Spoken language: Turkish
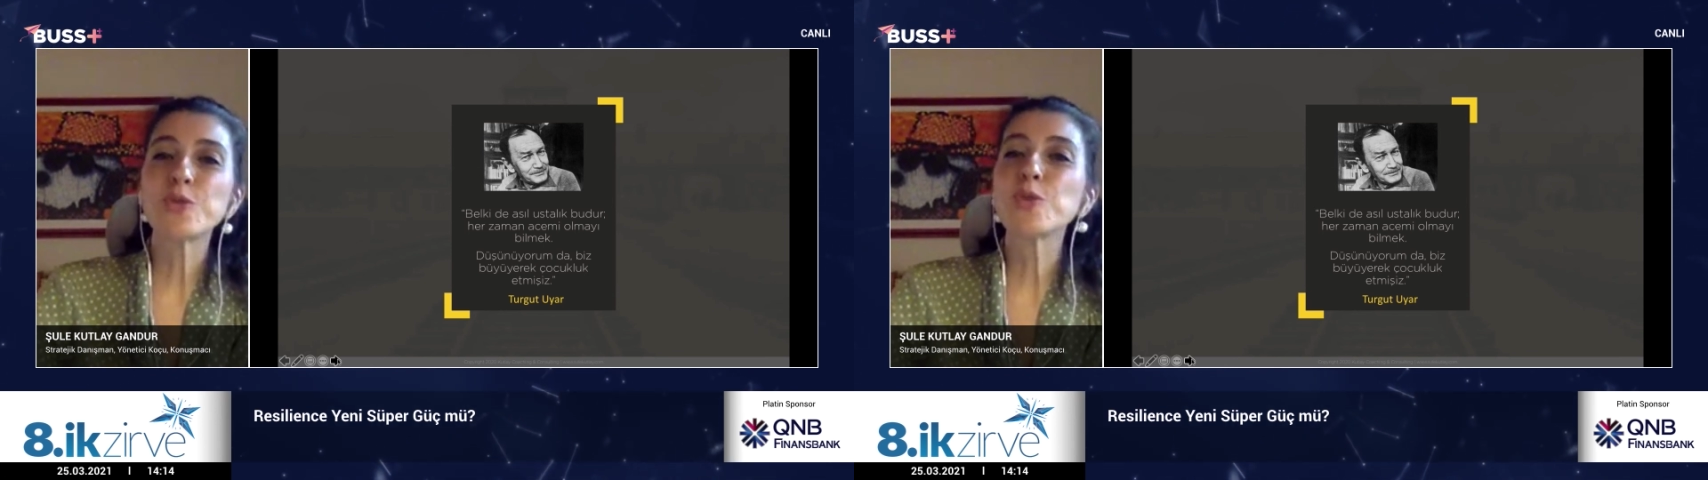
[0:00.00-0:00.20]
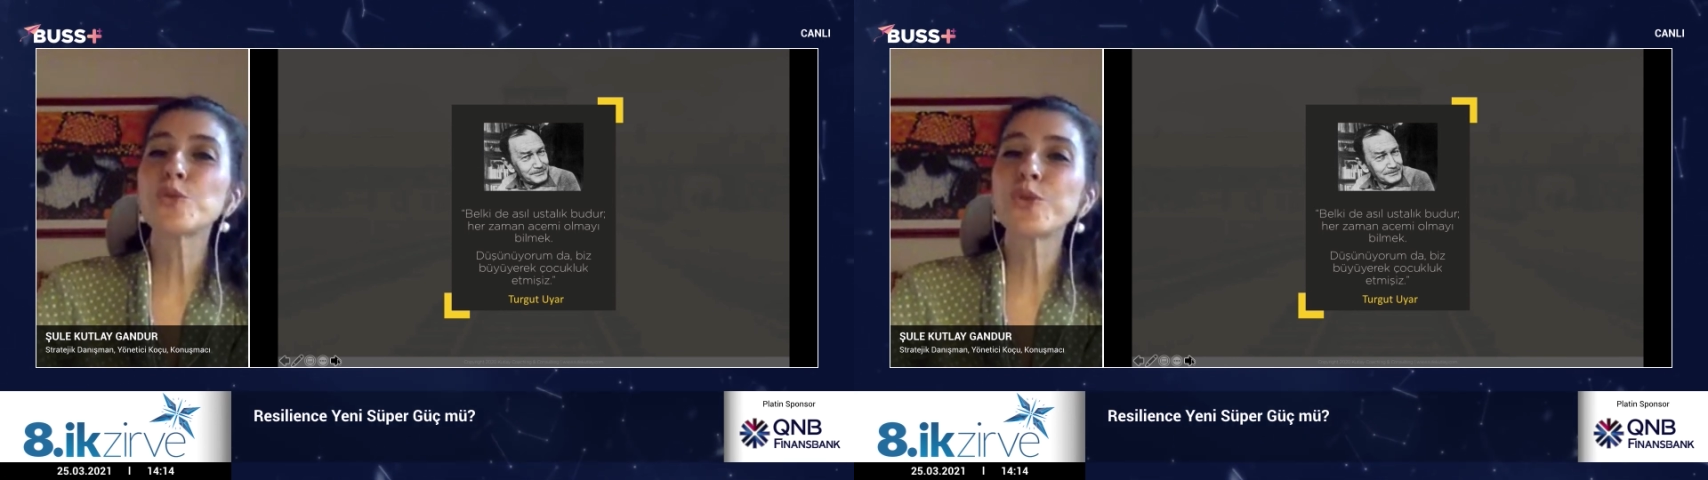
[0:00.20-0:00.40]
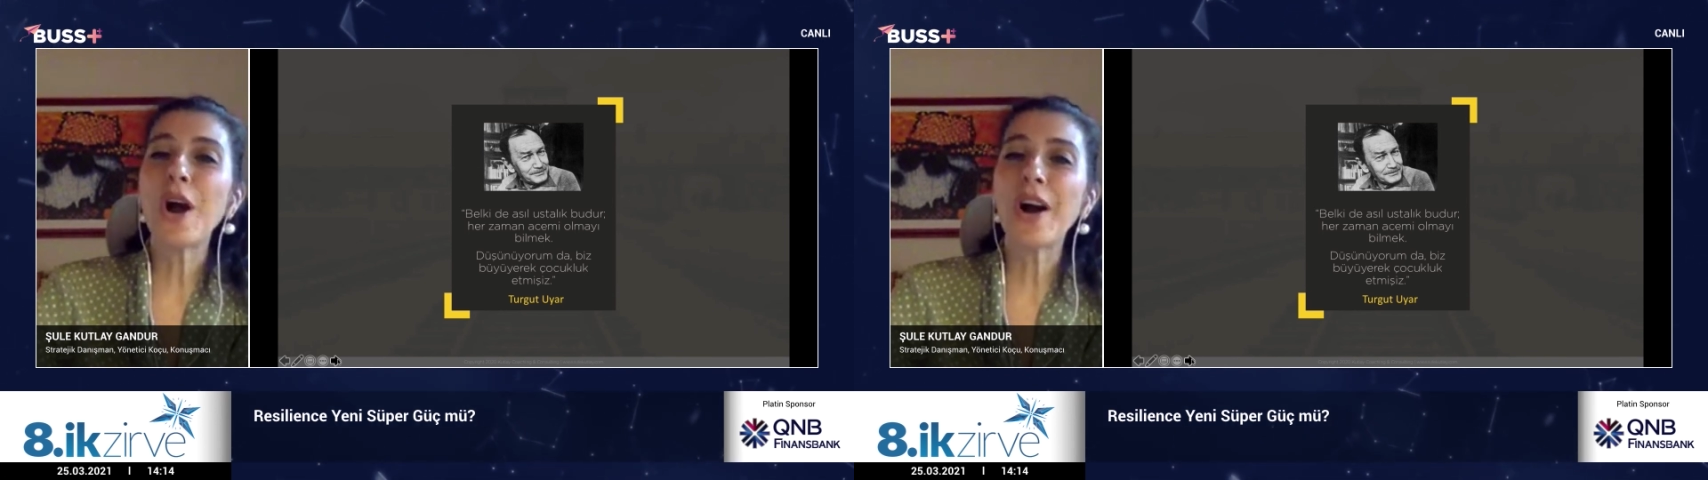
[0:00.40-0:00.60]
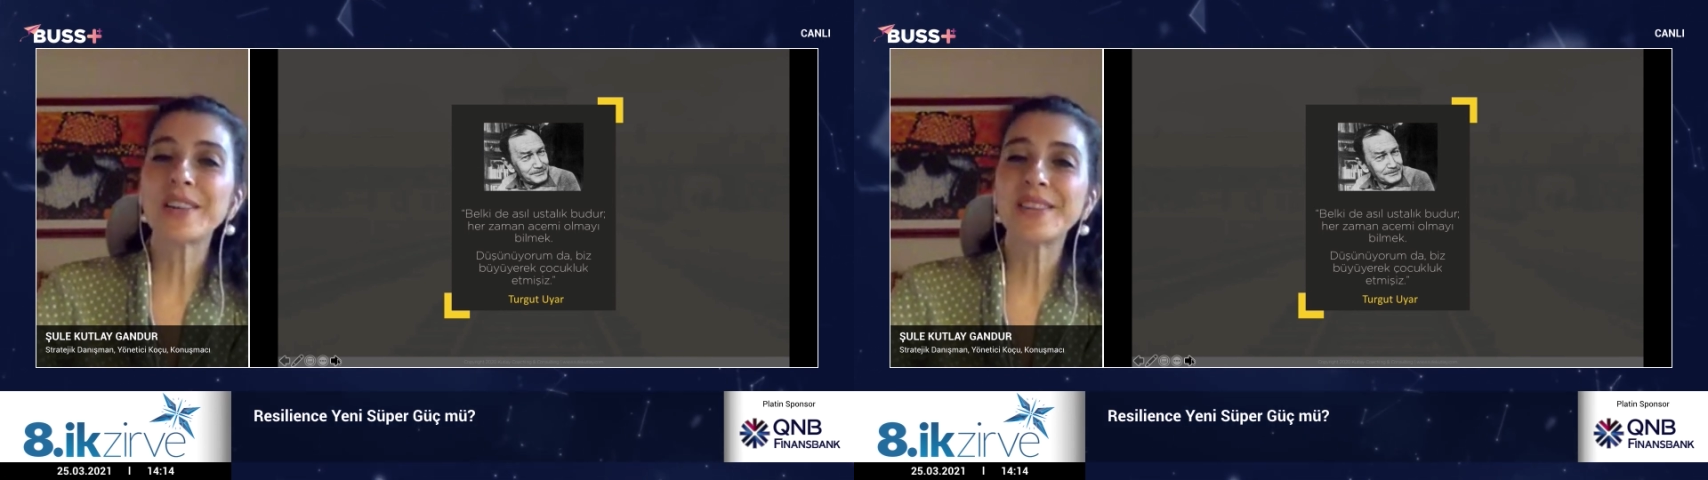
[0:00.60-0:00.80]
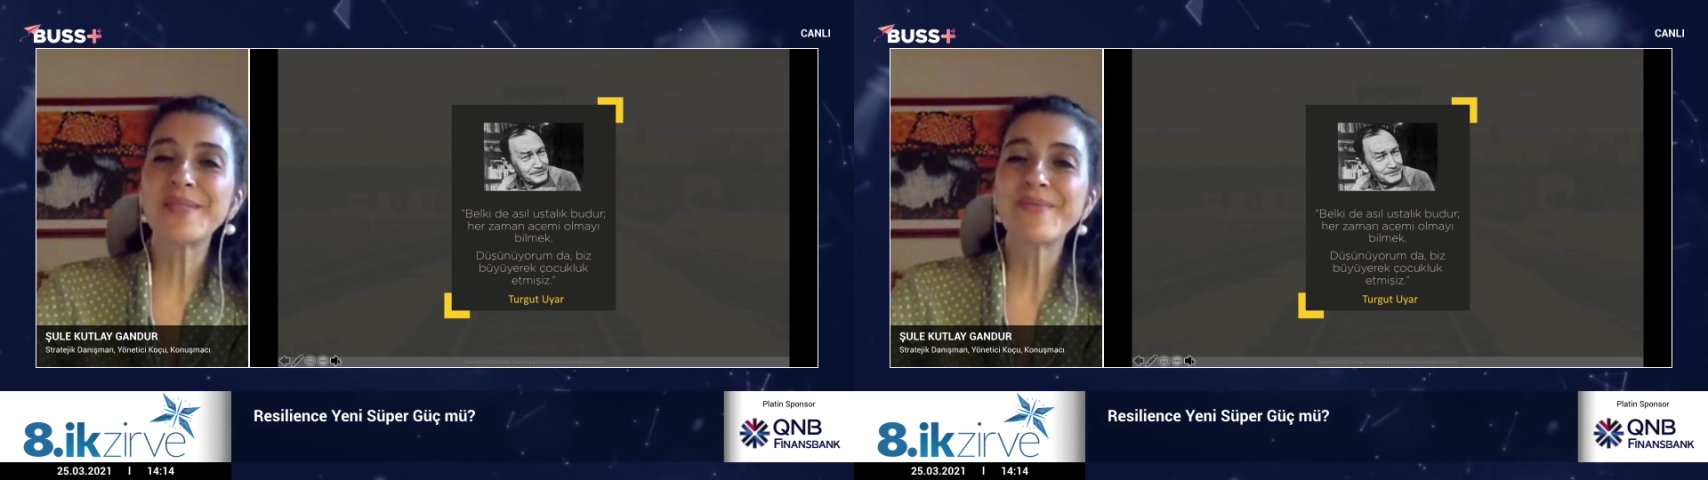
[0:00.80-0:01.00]
çocuk
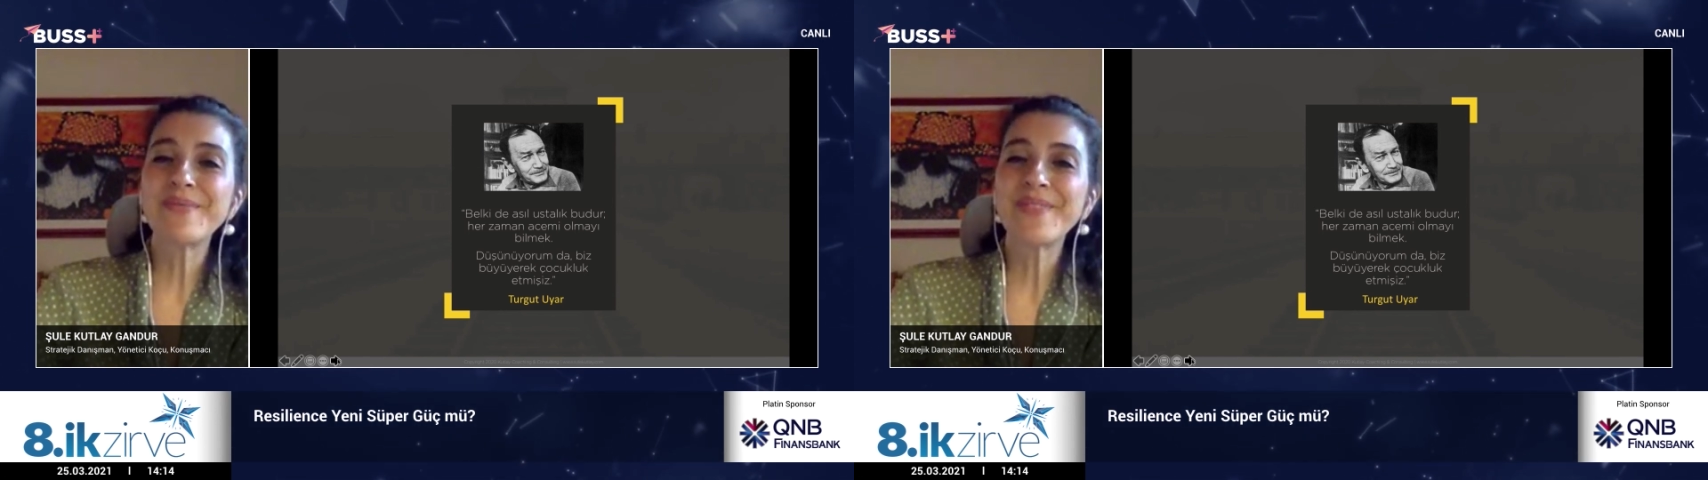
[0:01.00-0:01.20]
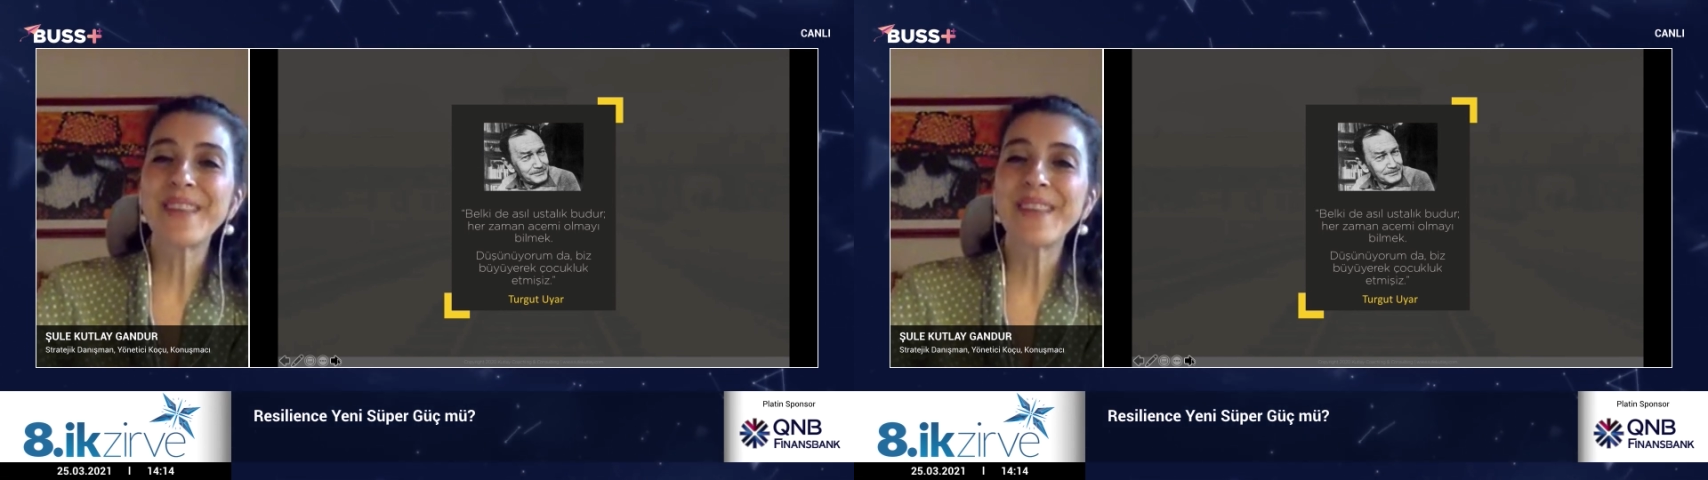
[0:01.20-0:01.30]
aklım